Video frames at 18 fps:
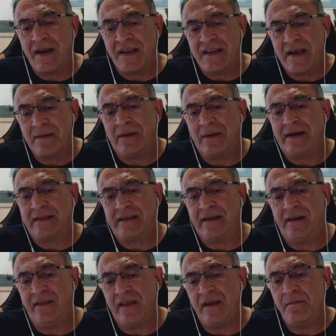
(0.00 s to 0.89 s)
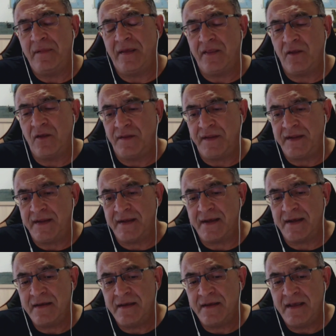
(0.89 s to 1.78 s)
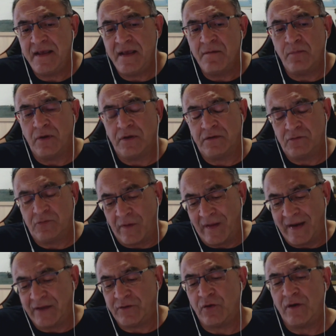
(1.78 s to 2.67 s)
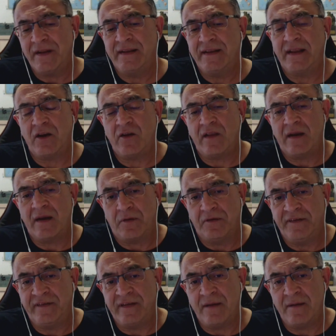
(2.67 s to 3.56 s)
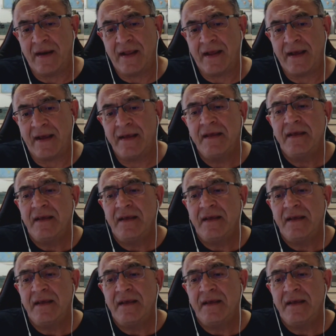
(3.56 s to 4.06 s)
Ya a partir del mediodía, pues toda la zona interior de la provincia de Málaga,